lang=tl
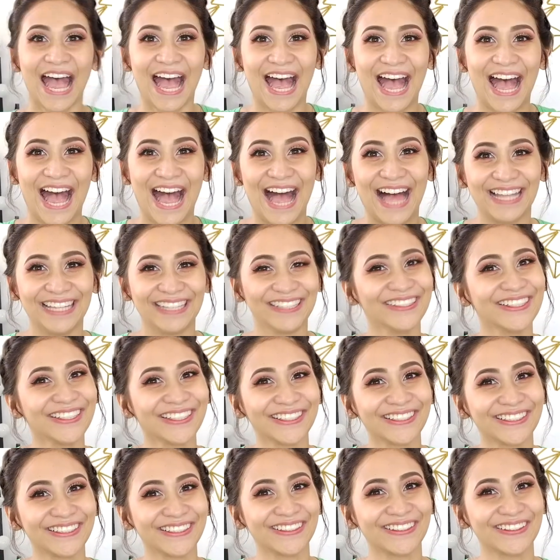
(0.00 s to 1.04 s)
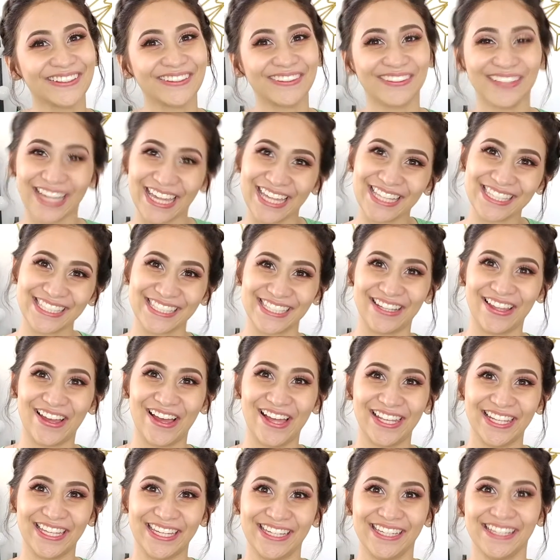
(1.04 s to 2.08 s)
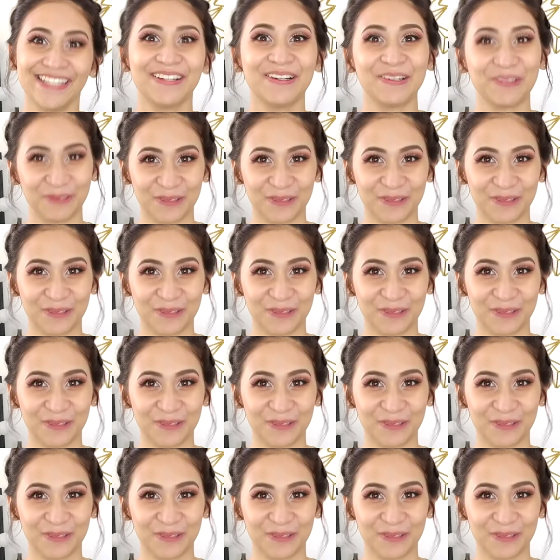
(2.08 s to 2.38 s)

Hello! It's Lolly!